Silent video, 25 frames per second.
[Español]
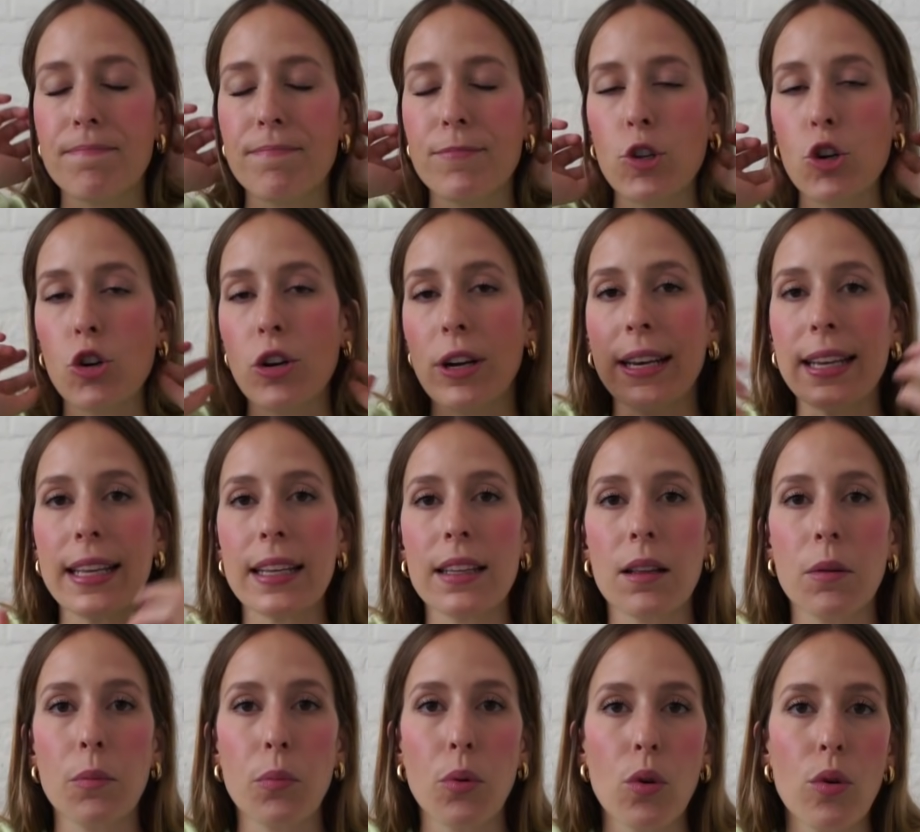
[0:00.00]
no
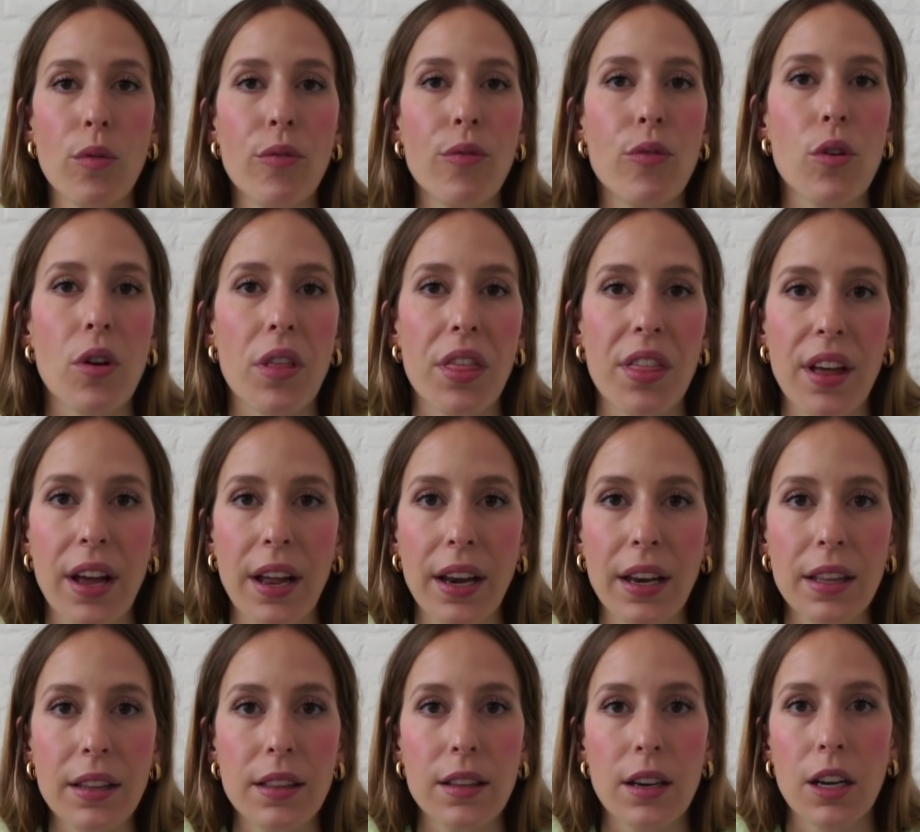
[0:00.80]
quería tampoco
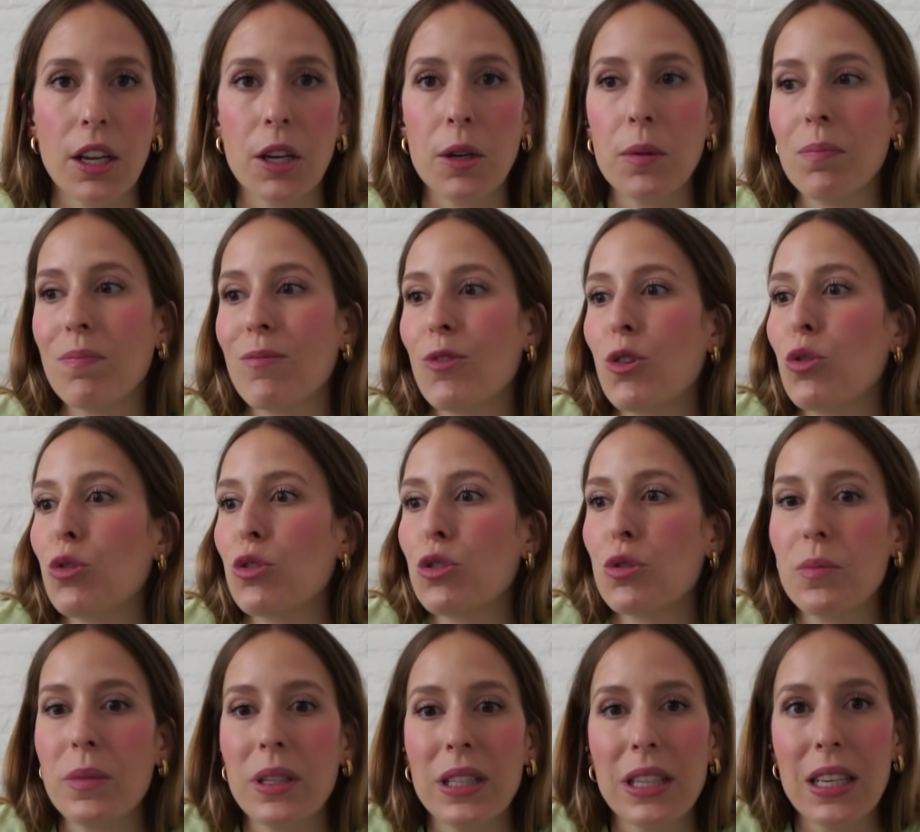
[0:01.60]
forzar y traer
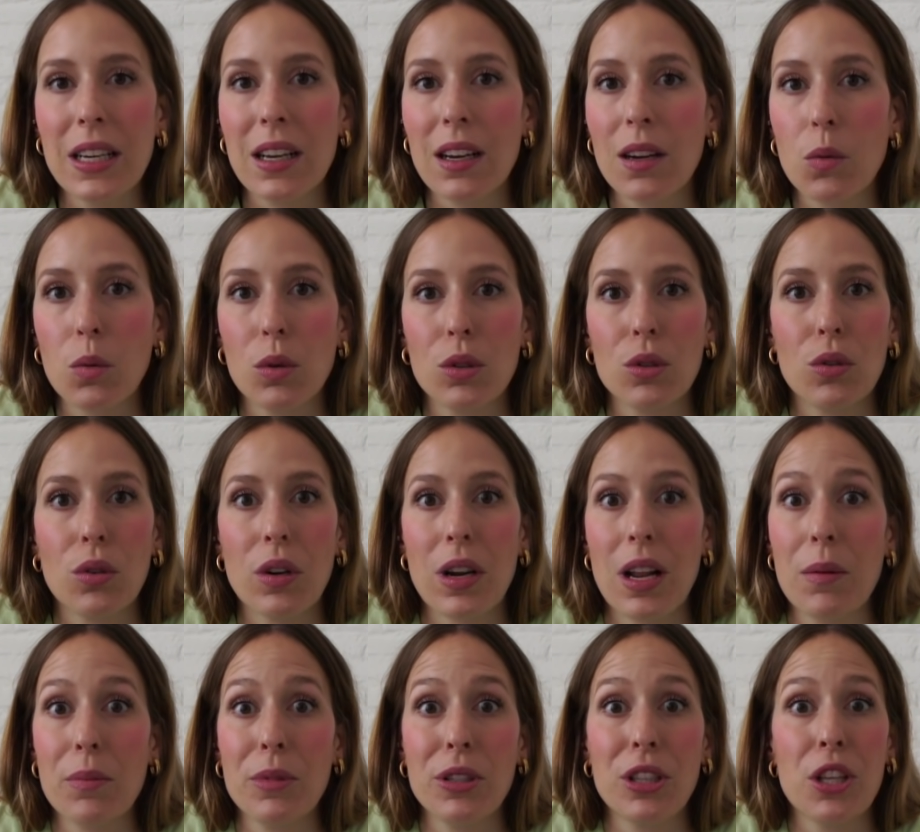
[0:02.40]
cosmética cuando
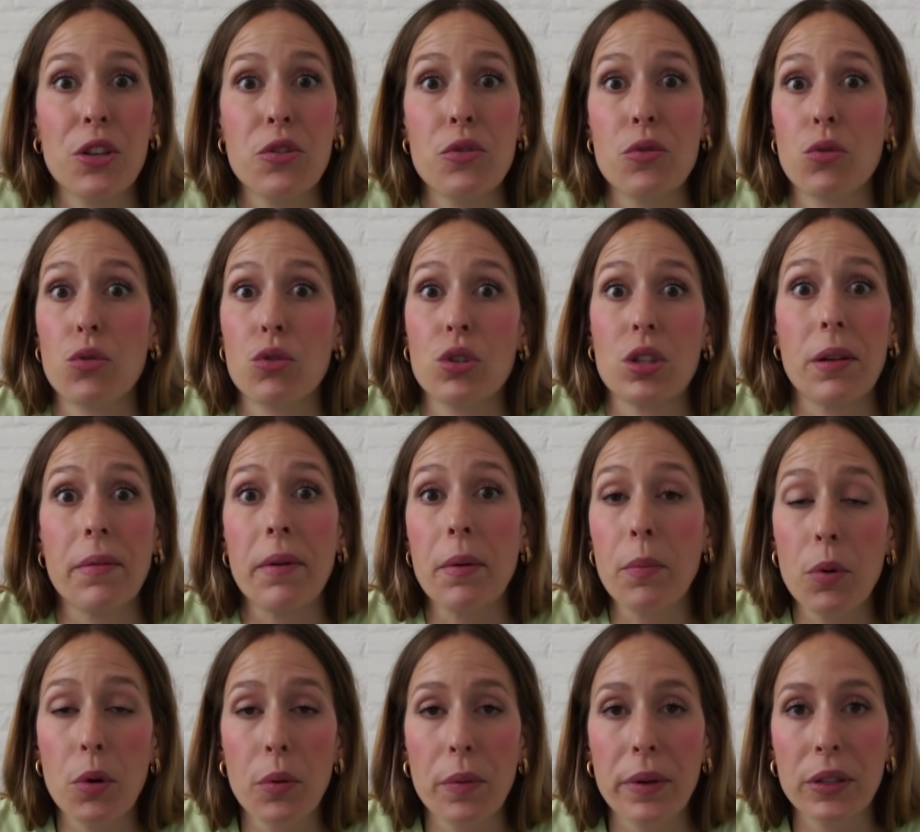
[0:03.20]
realmente yo no
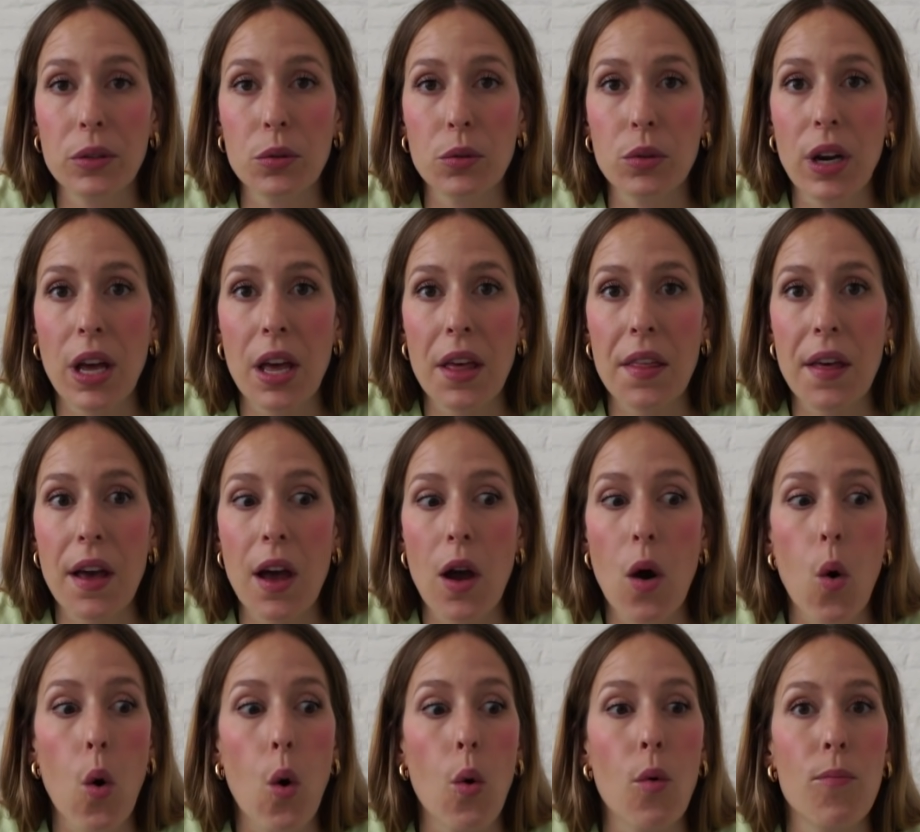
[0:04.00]
estaba probando
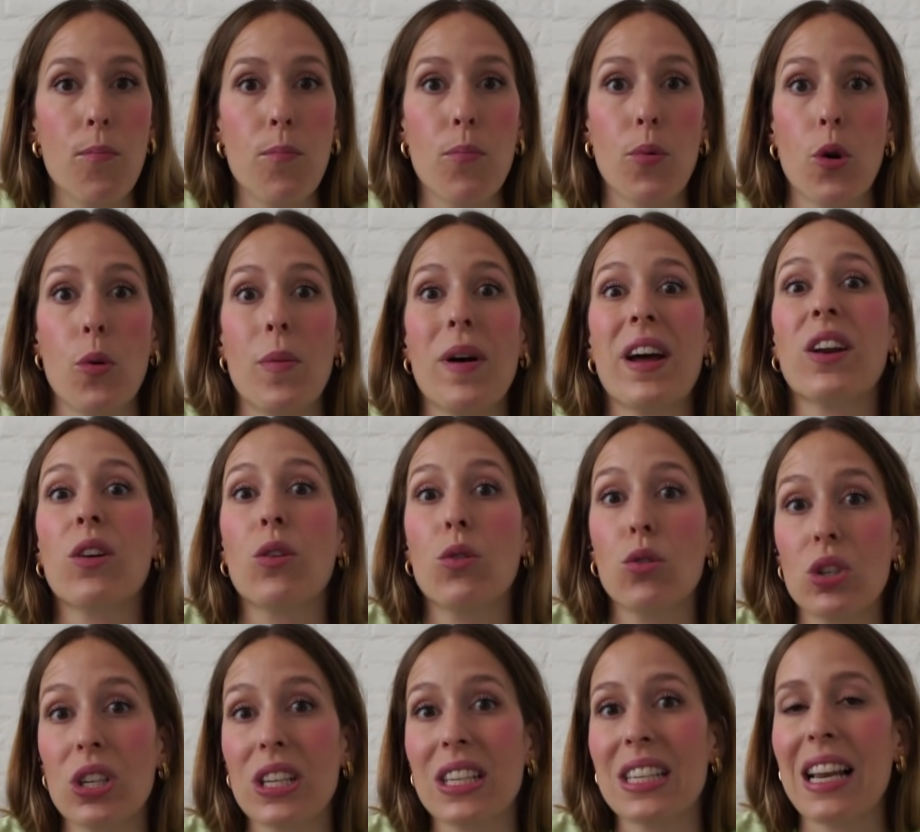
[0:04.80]
nada o probar
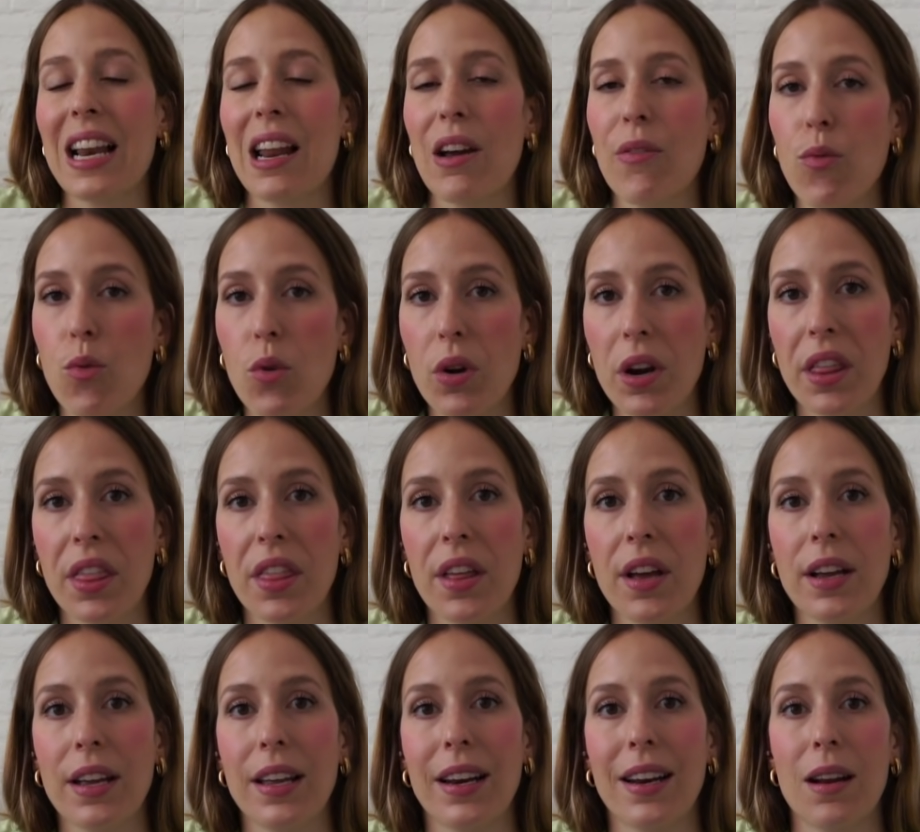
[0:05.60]
cosas a la
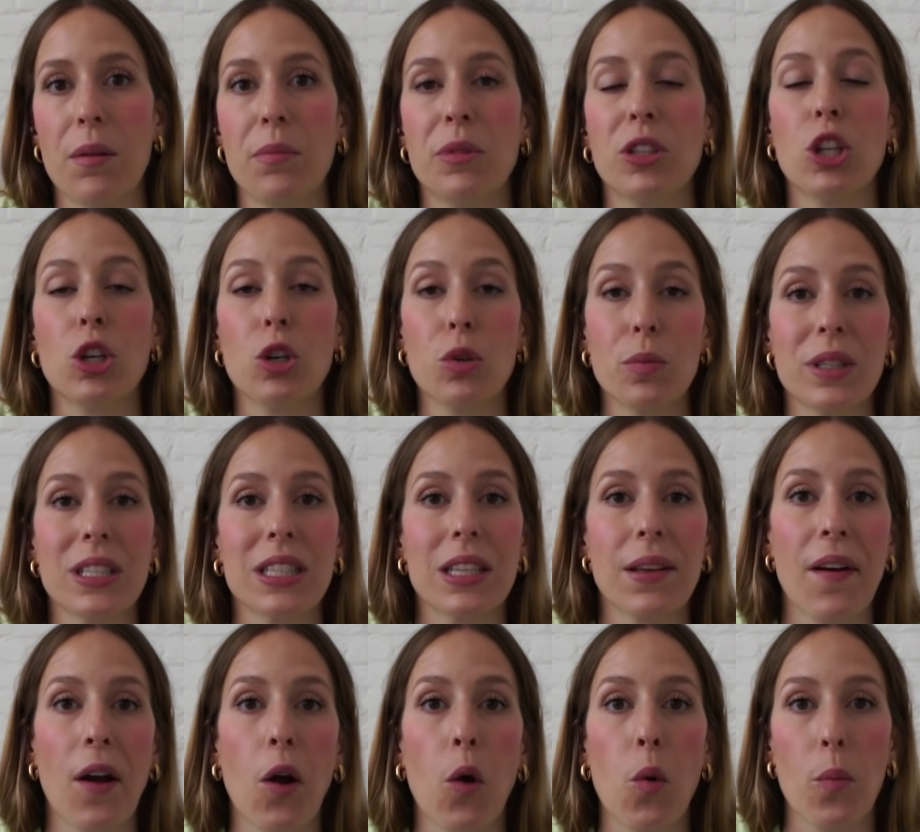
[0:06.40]
fuerza que realmente no me
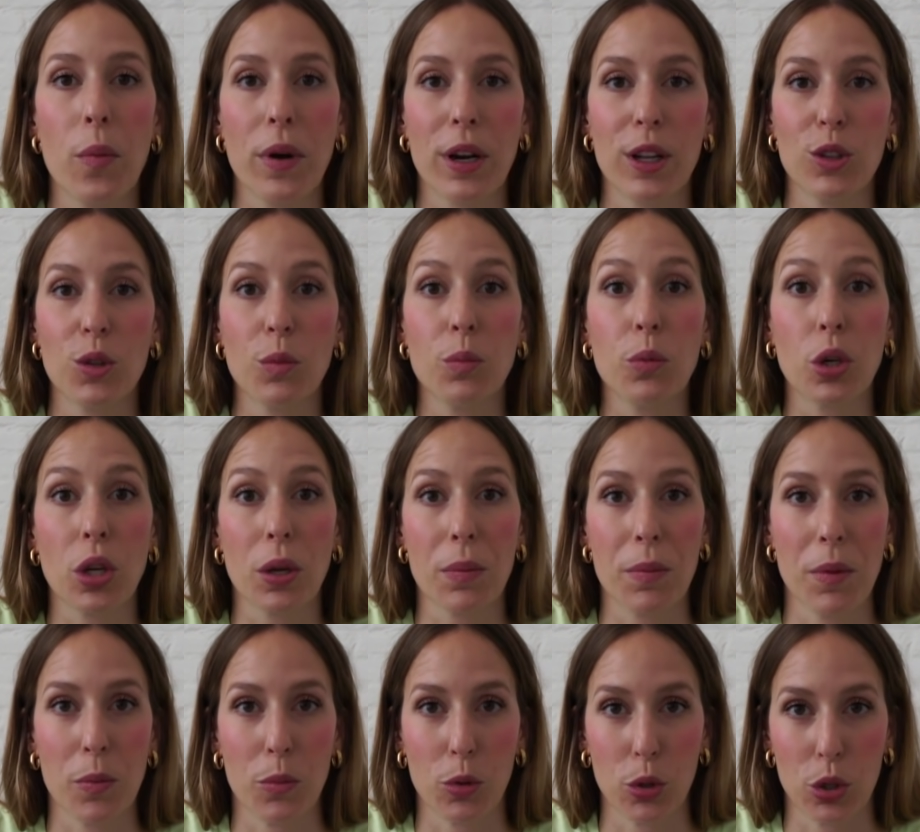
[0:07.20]
estaba comprando
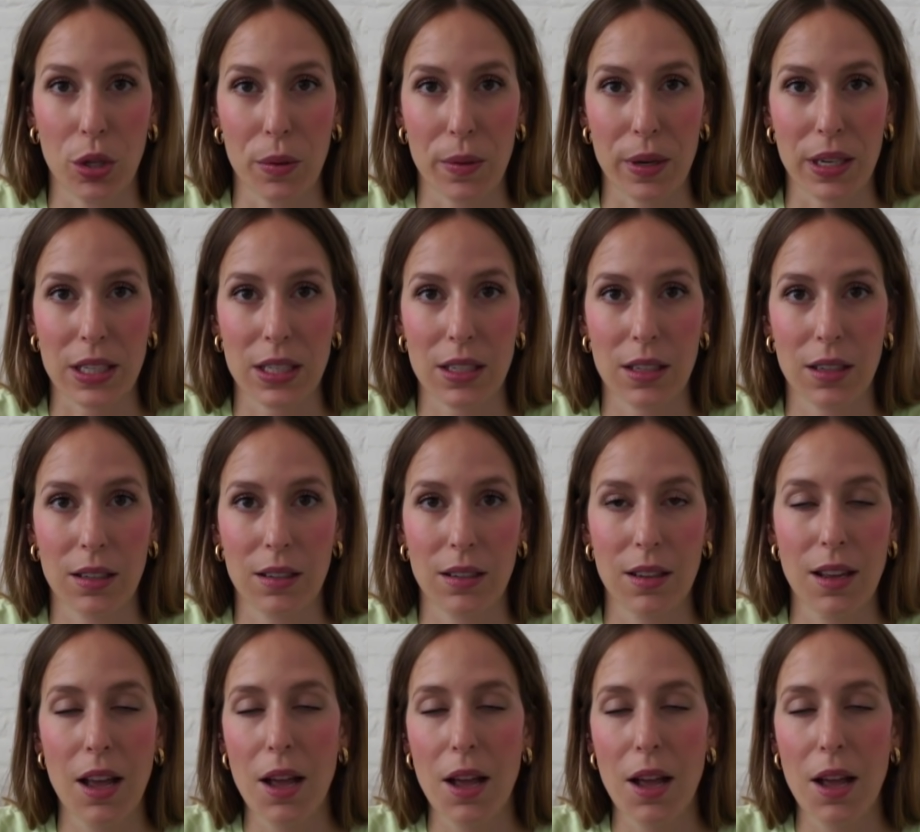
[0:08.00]
porque me motivasen.